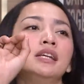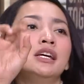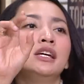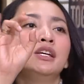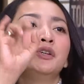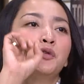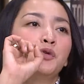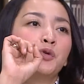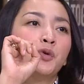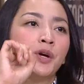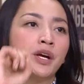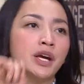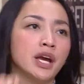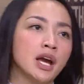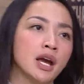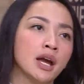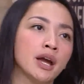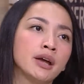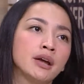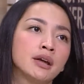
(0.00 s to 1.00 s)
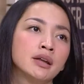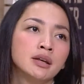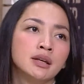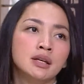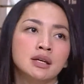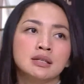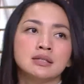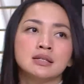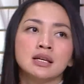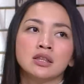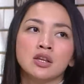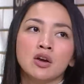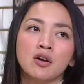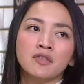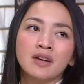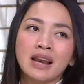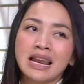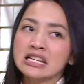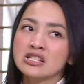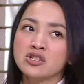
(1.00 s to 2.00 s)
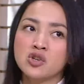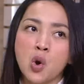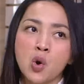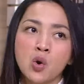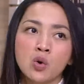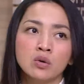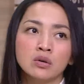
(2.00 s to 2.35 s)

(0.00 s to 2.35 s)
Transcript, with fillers: di UK di City of Glasgow.